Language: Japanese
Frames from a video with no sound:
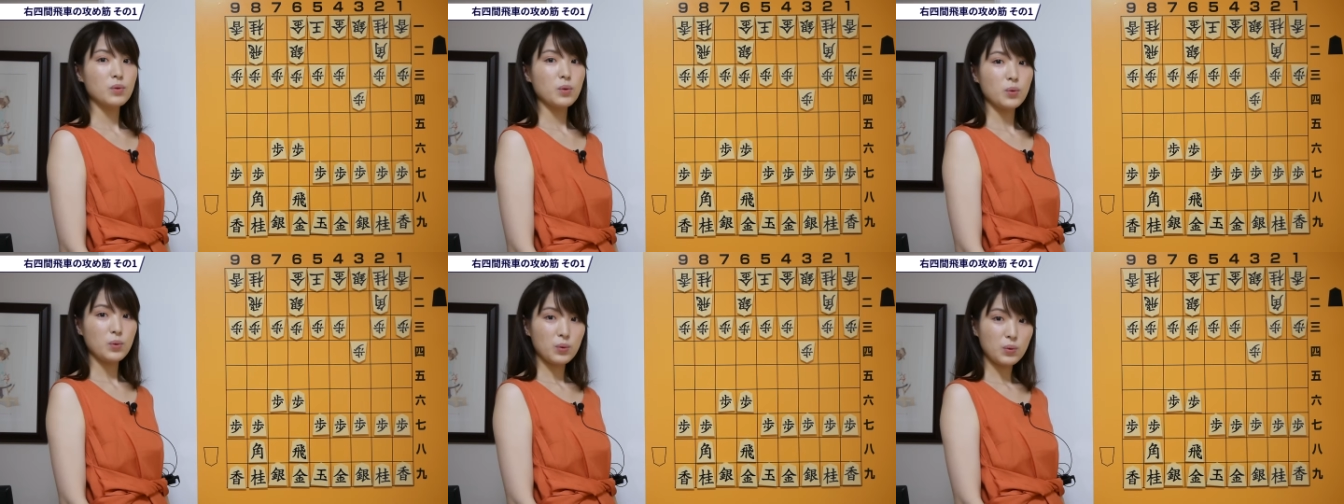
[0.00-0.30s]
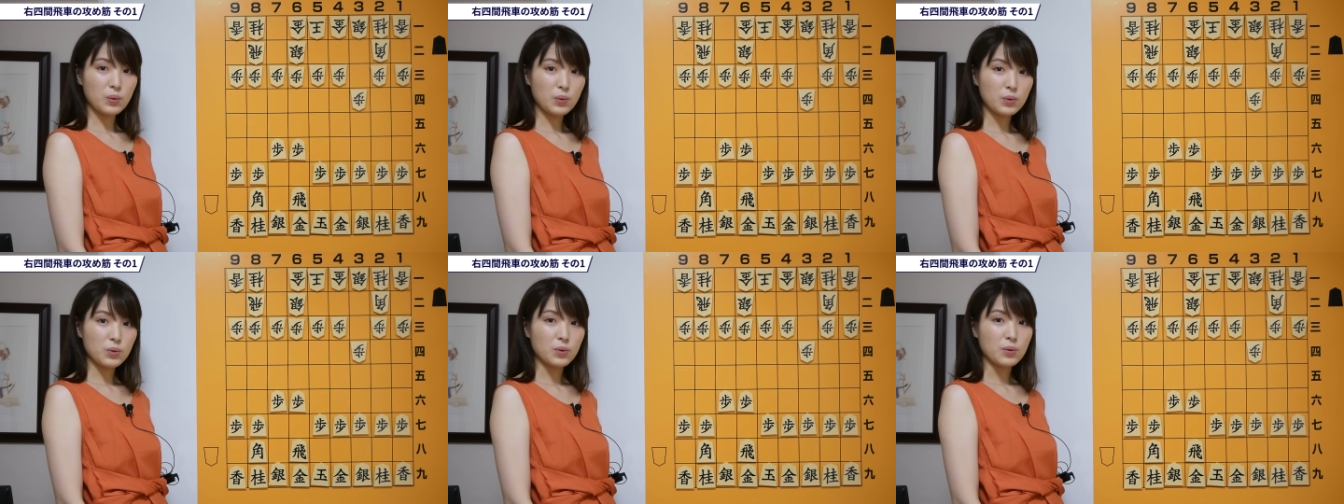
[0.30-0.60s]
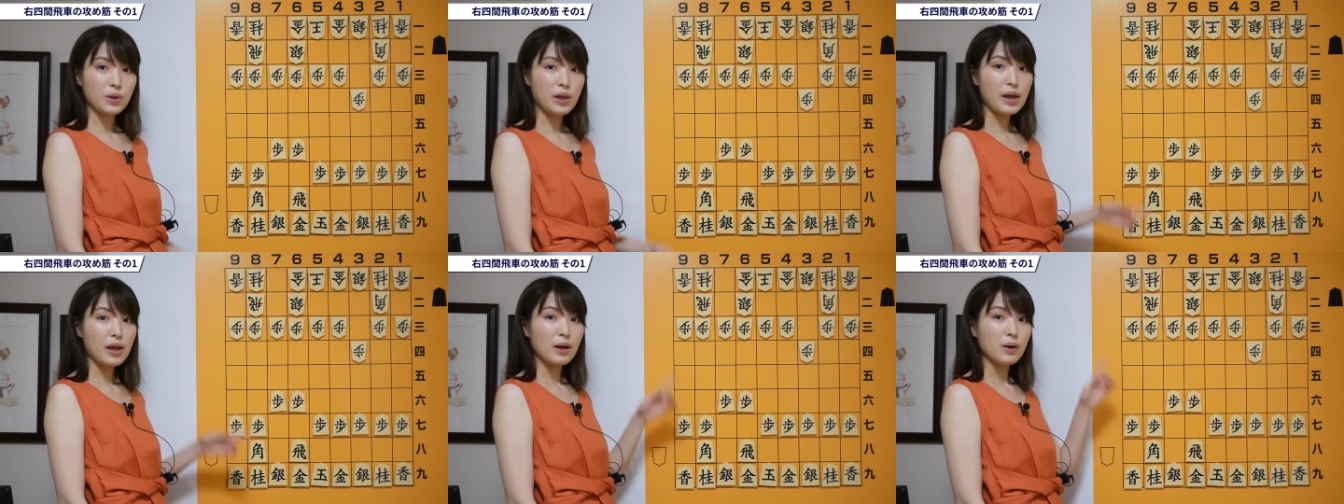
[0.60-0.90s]
ということ
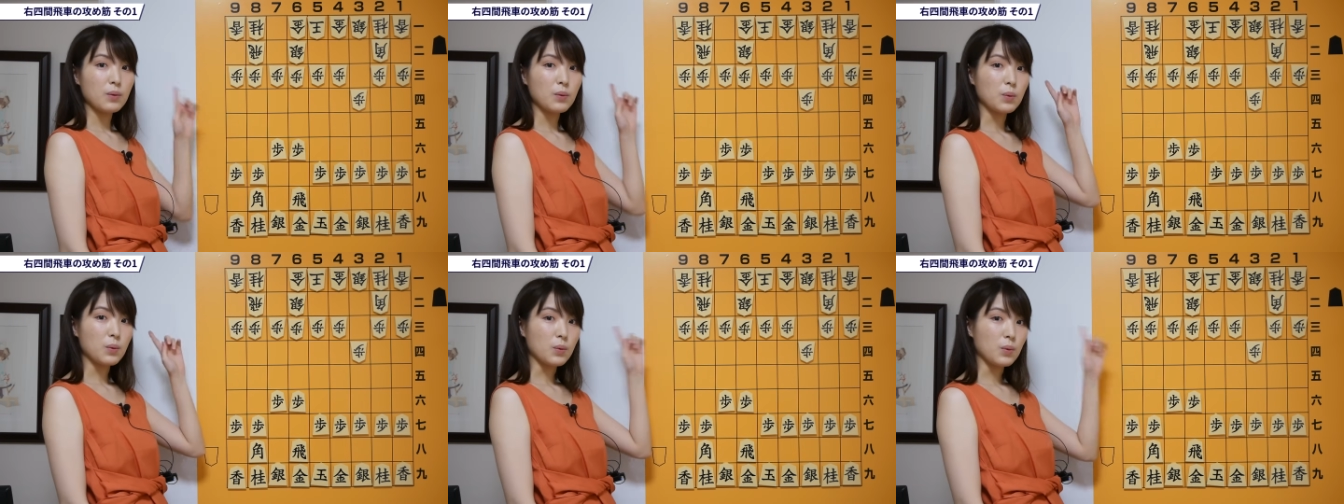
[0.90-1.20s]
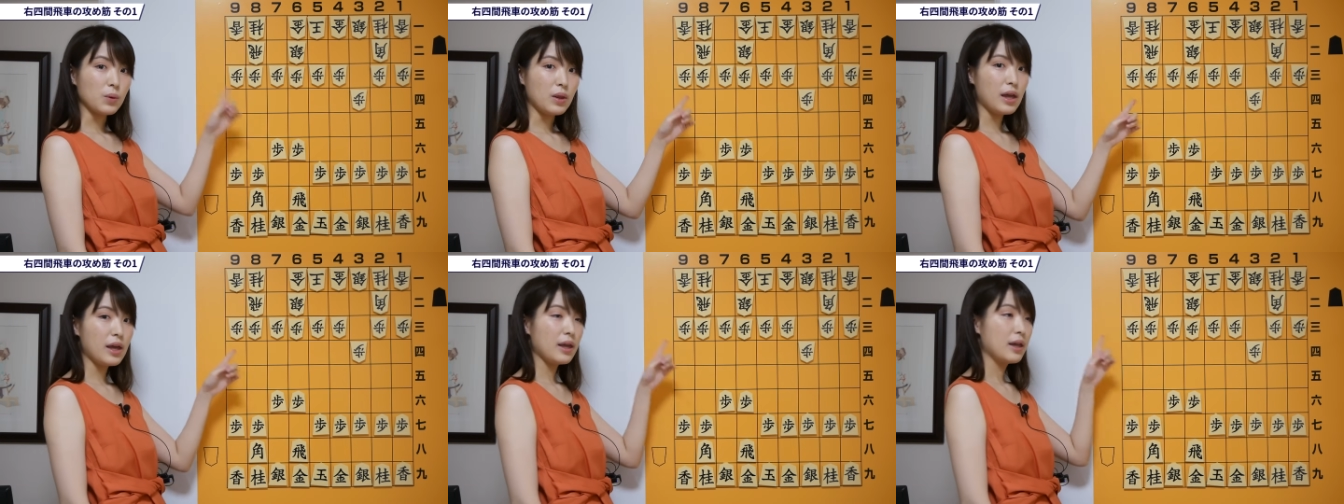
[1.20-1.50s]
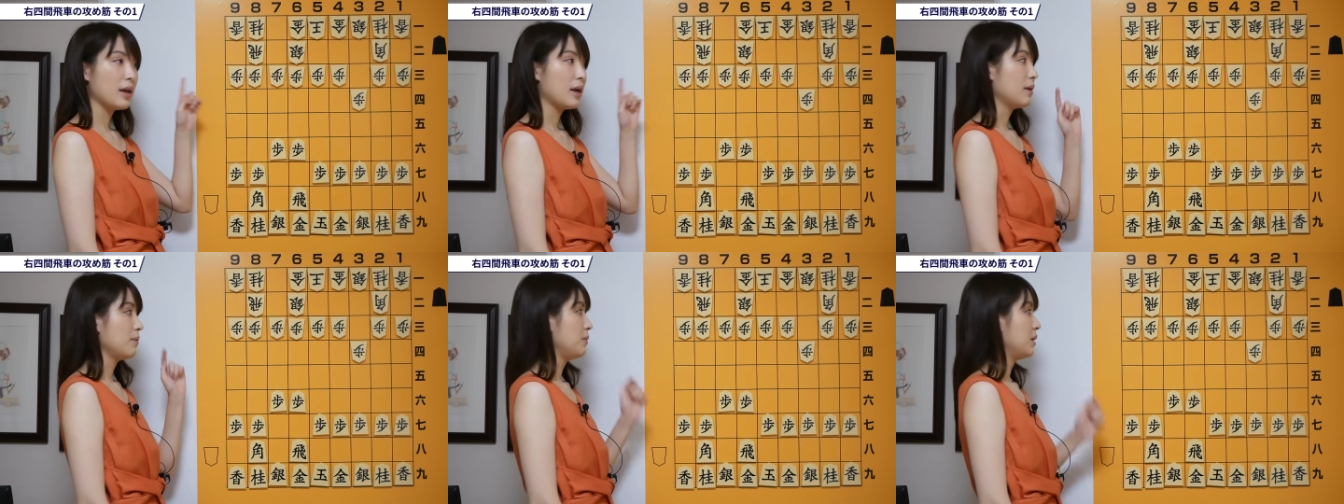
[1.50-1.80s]
で、ここで
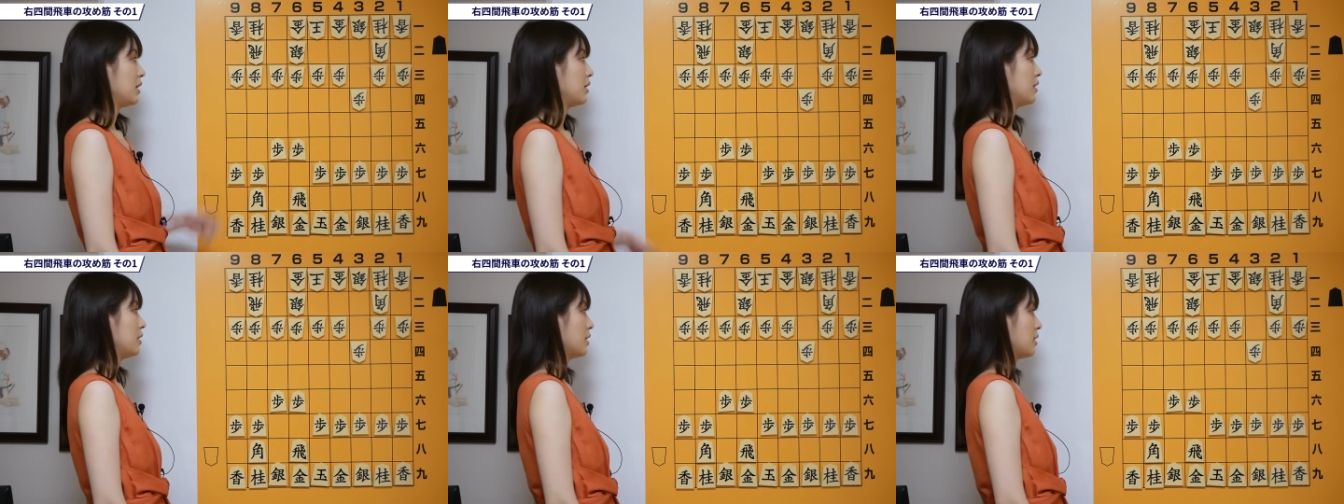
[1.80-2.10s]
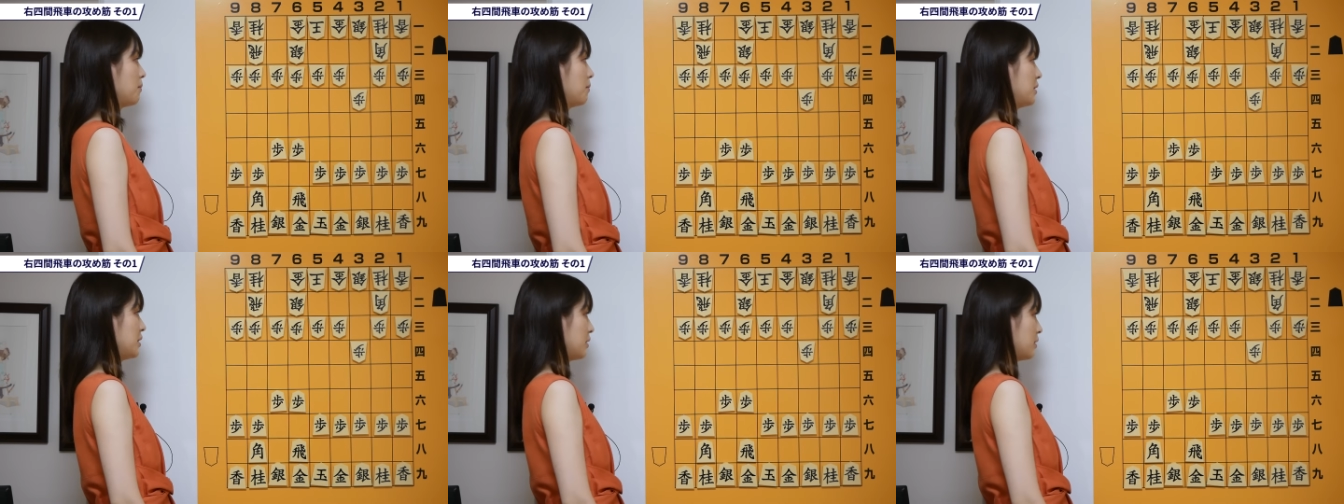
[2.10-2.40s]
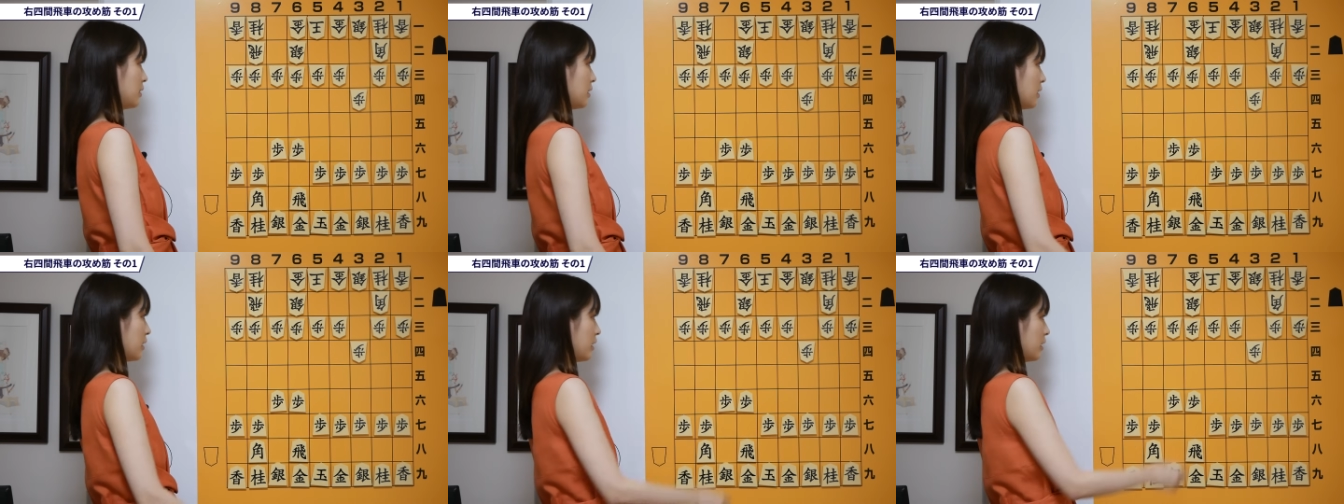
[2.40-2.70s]
右四間飛車
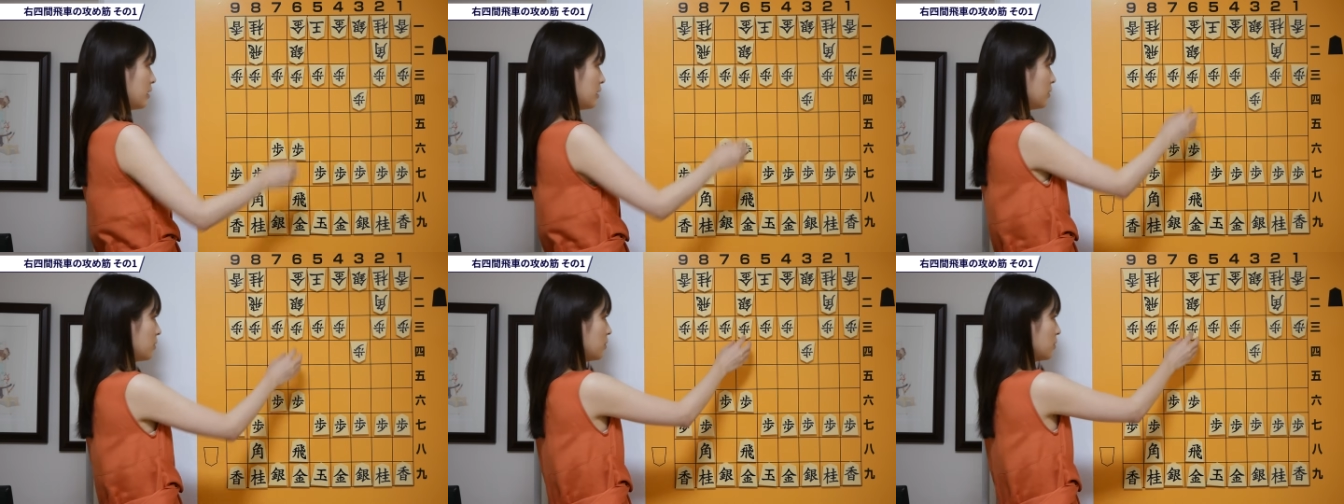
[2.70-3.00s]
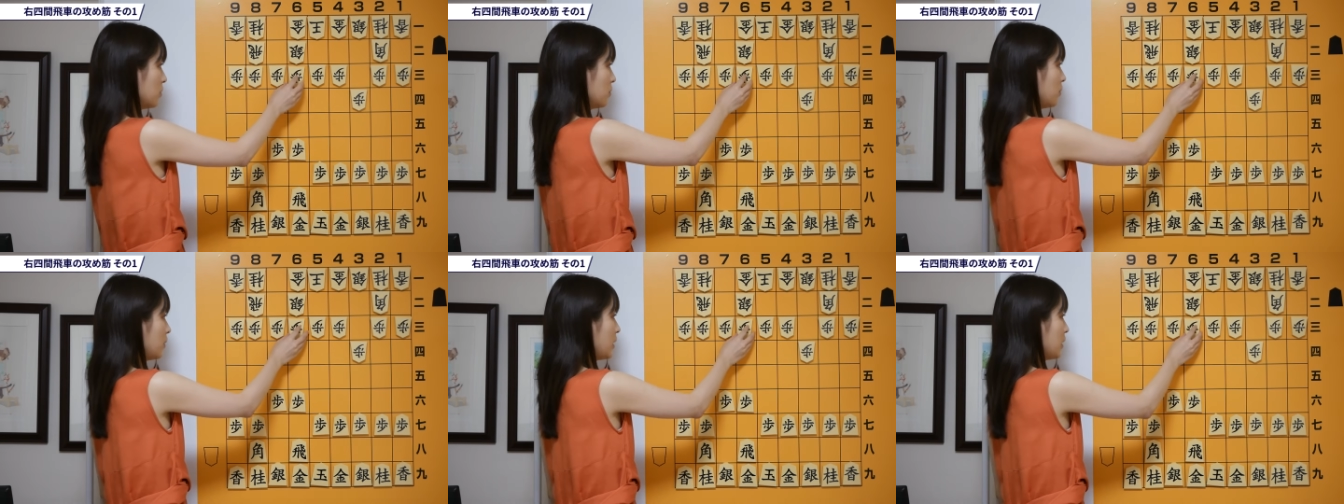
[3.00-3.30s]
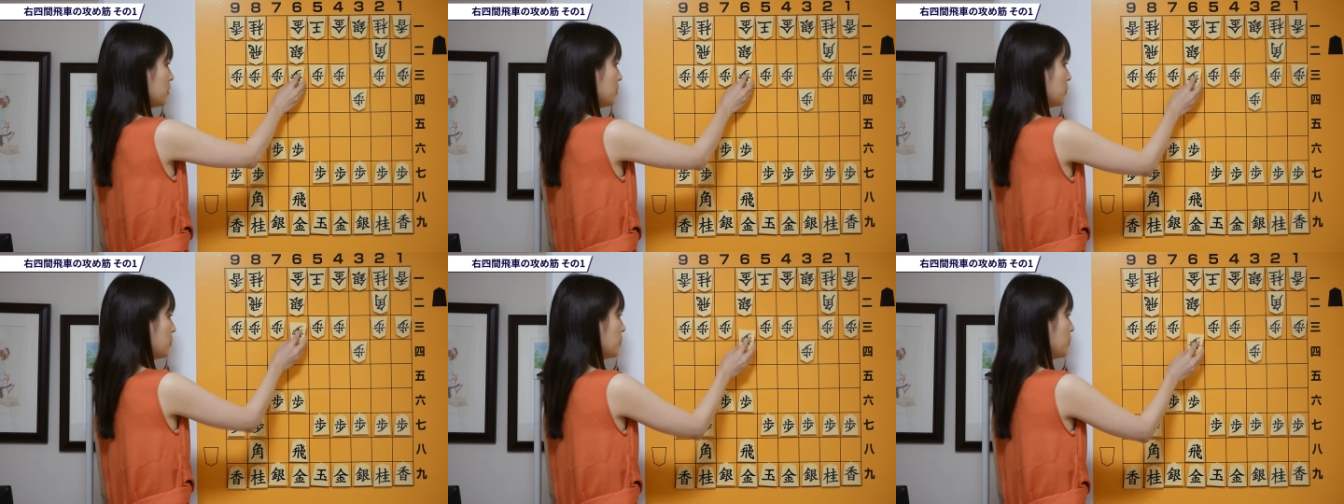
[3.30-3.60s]
側がやってくるのは
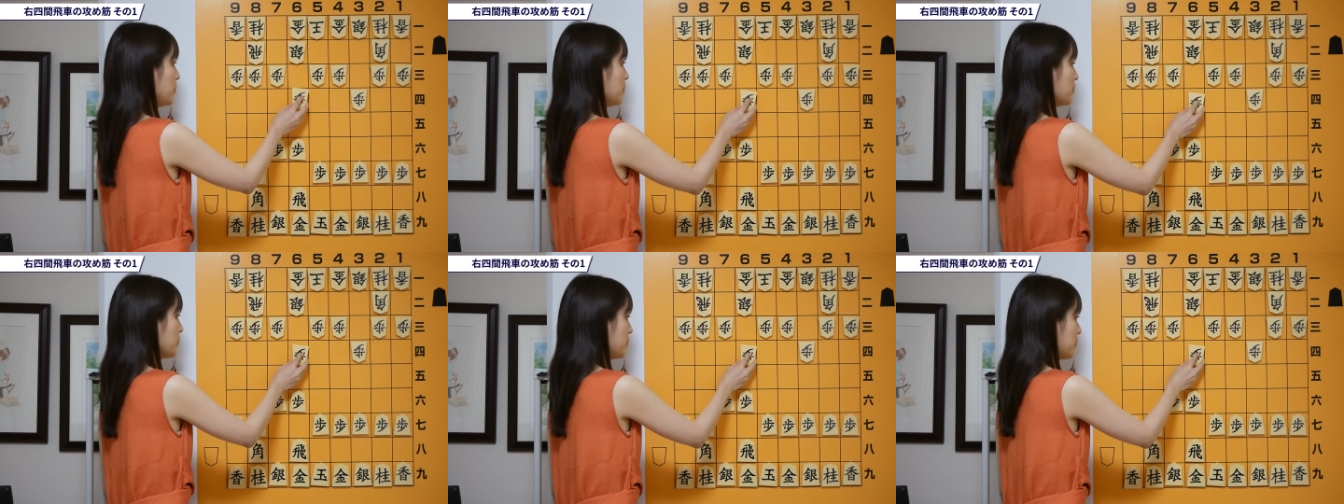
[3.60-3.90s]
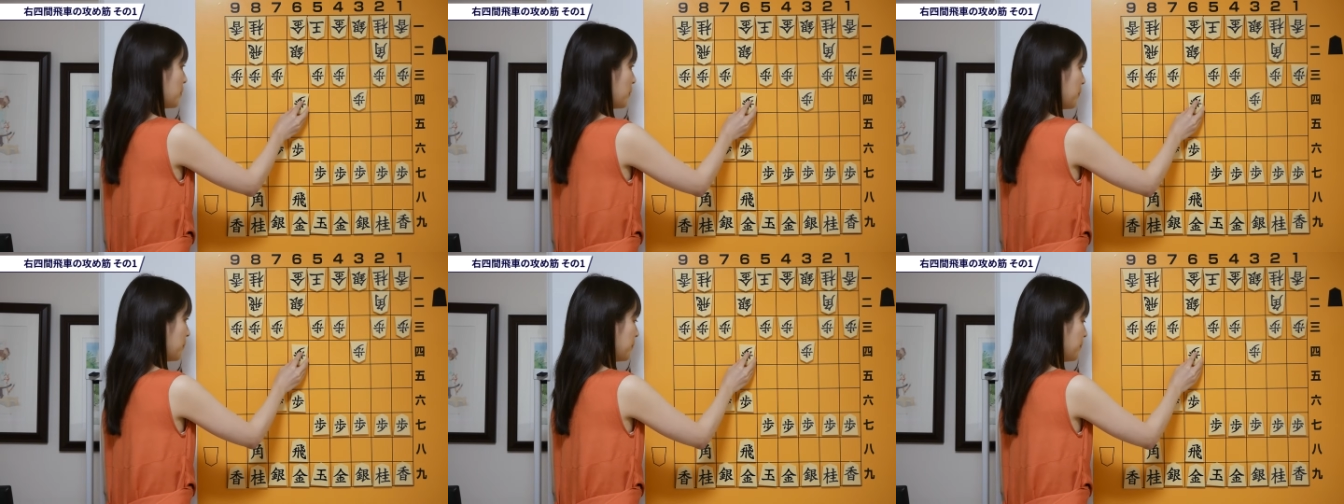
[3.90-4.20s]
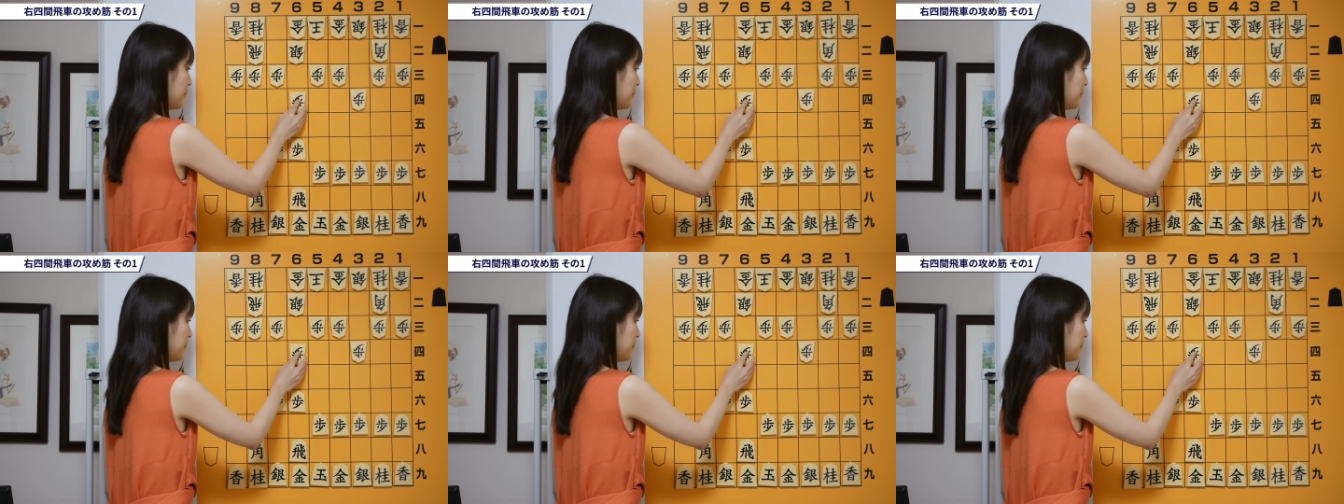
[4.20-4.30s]
ろくよん歩とこ